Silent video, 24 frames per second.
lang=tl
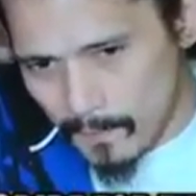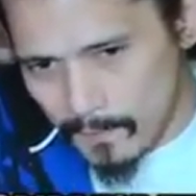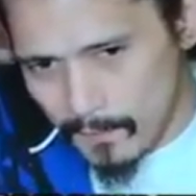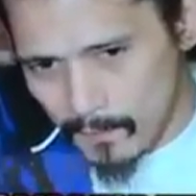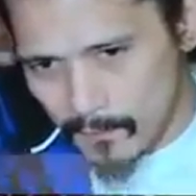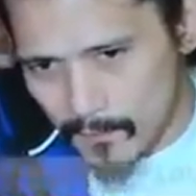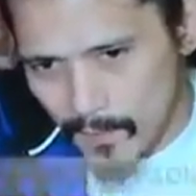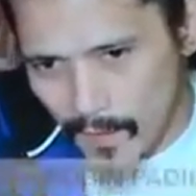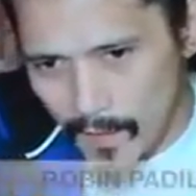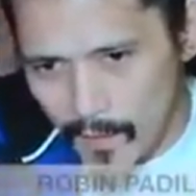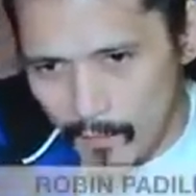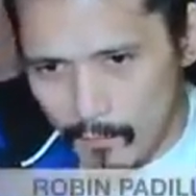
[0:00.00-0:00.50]

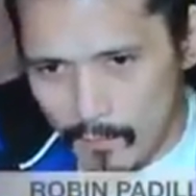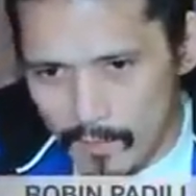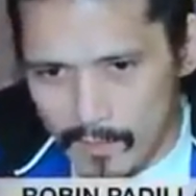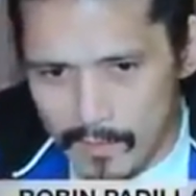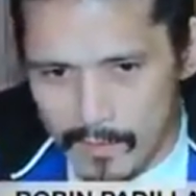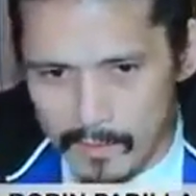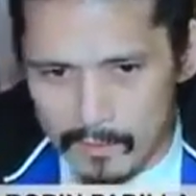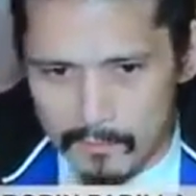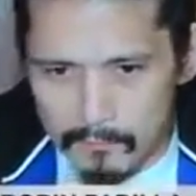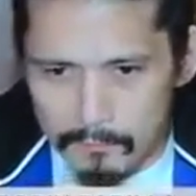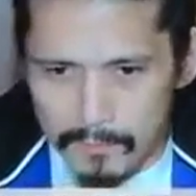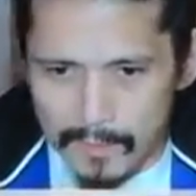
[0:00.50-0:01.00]
kasi yung
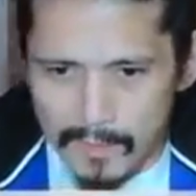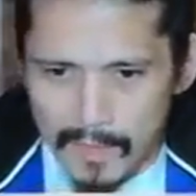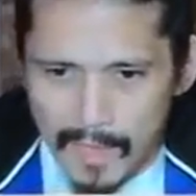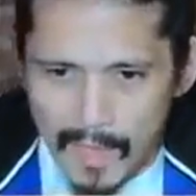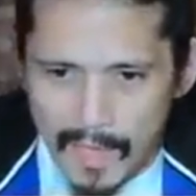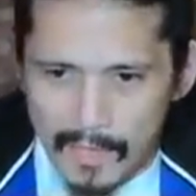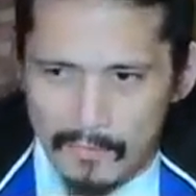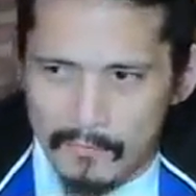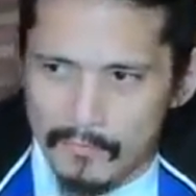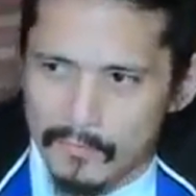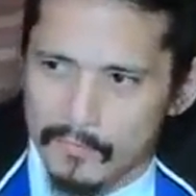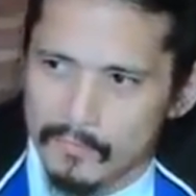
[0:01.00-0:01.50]
dalawa na yun,
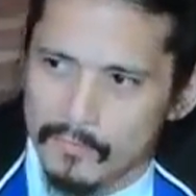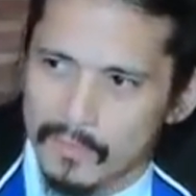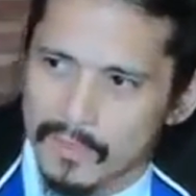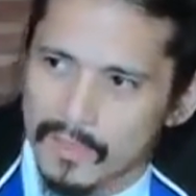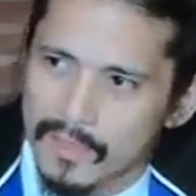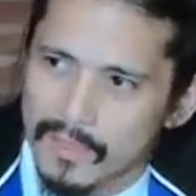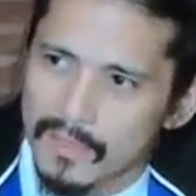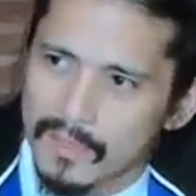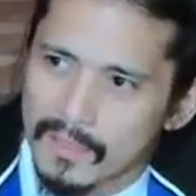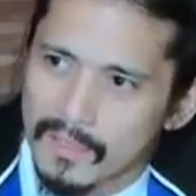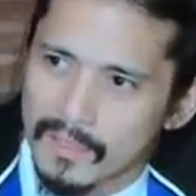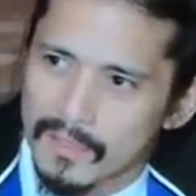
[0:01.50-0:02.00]
pinlano yun
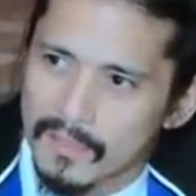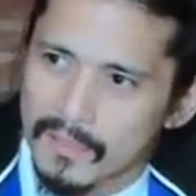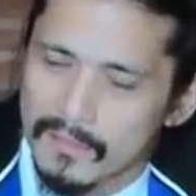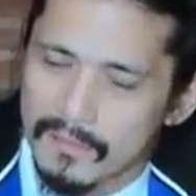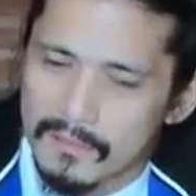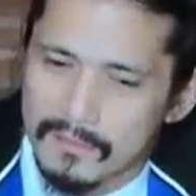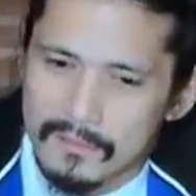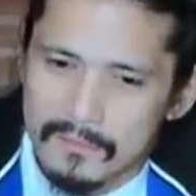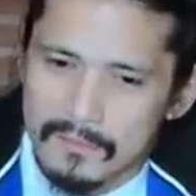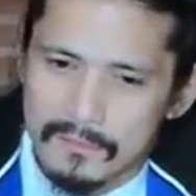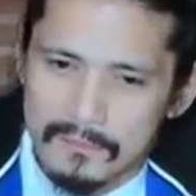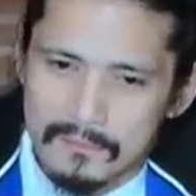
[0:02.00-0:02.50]
eh.
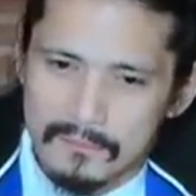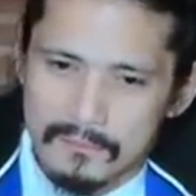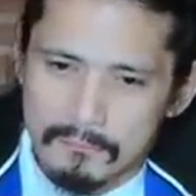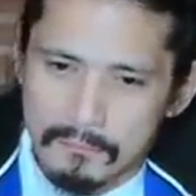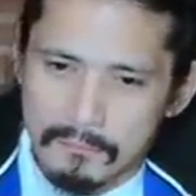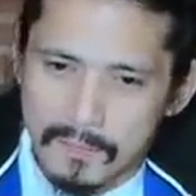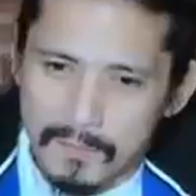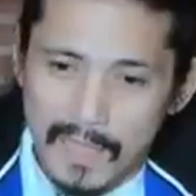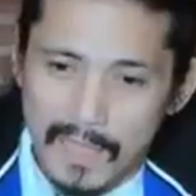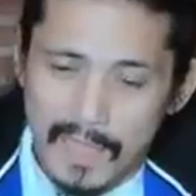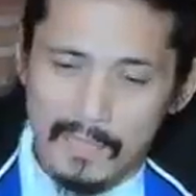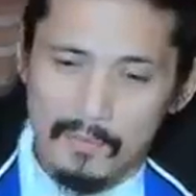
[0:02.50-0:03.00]
Hmm.
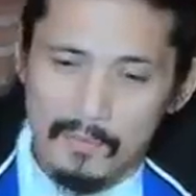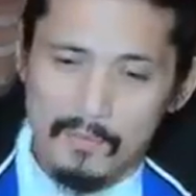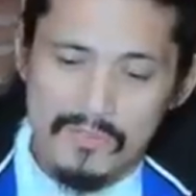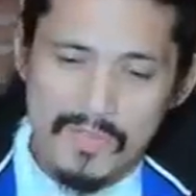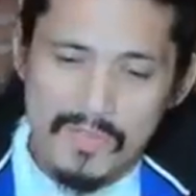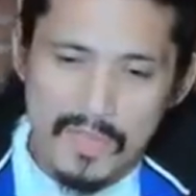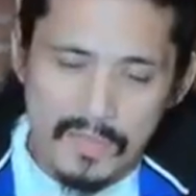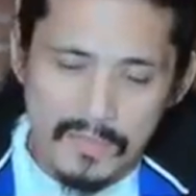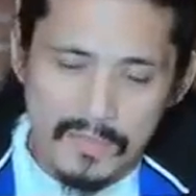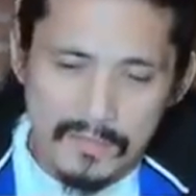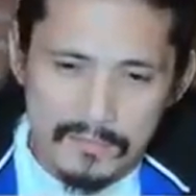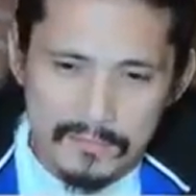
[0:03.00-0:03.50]
Pinlano
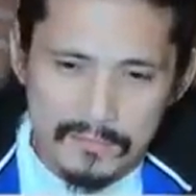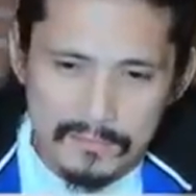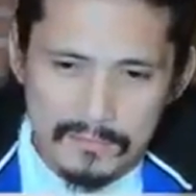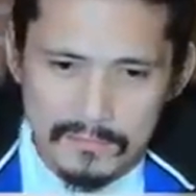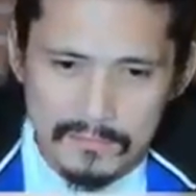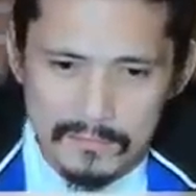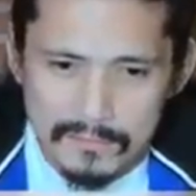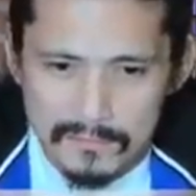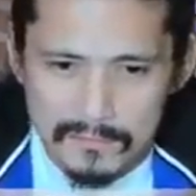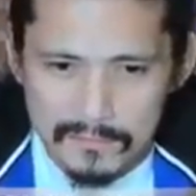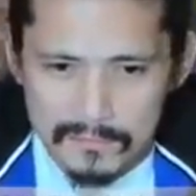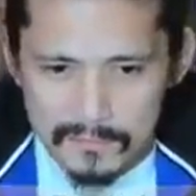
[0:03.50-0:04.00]
niya.
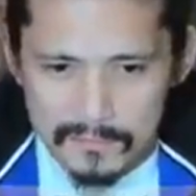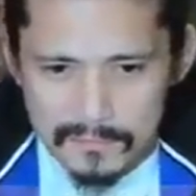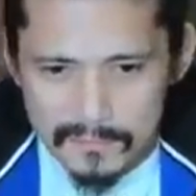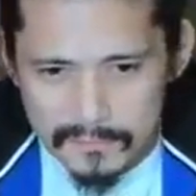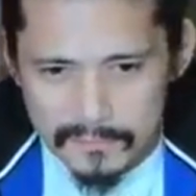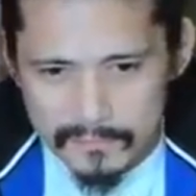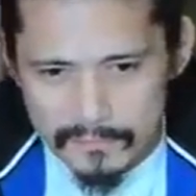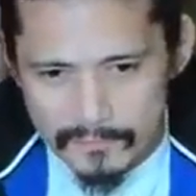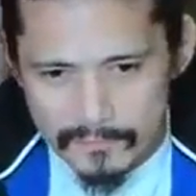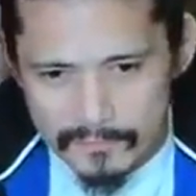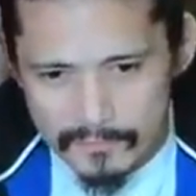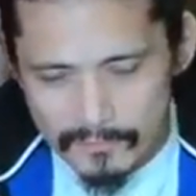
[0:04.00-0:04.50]
Hmm.
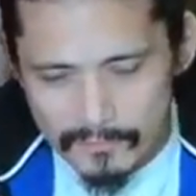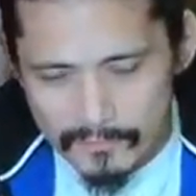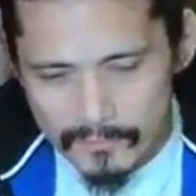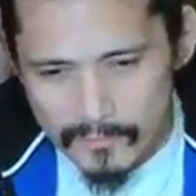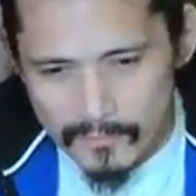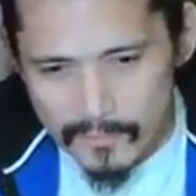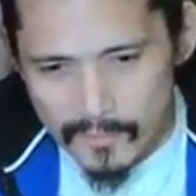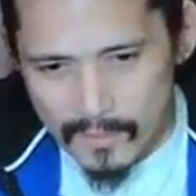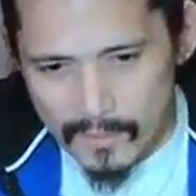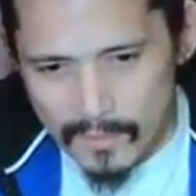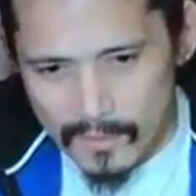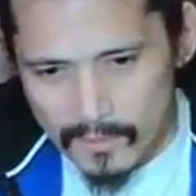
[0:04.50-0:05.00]

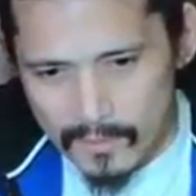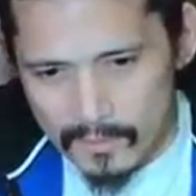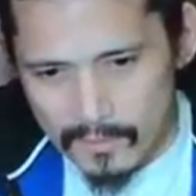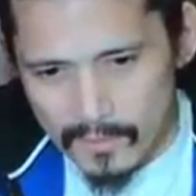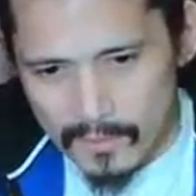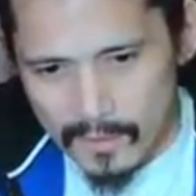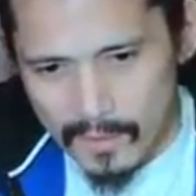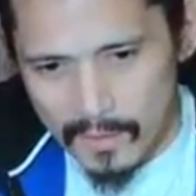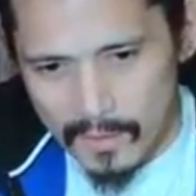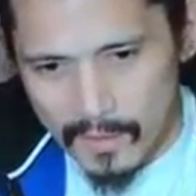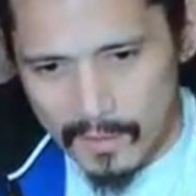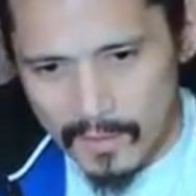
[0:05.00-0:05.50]

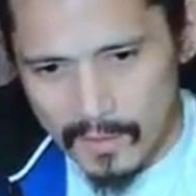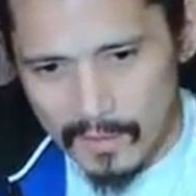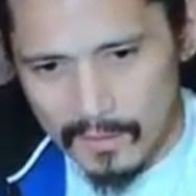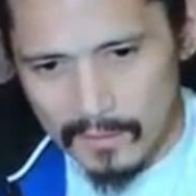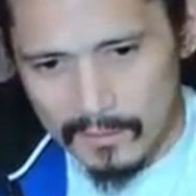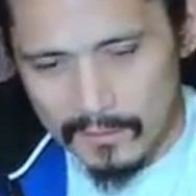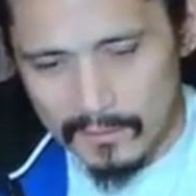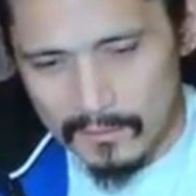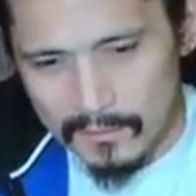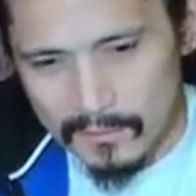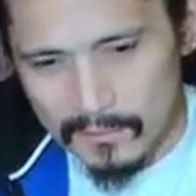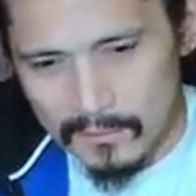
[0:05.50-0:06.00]

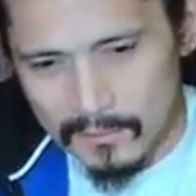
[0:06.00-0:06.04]
Talagang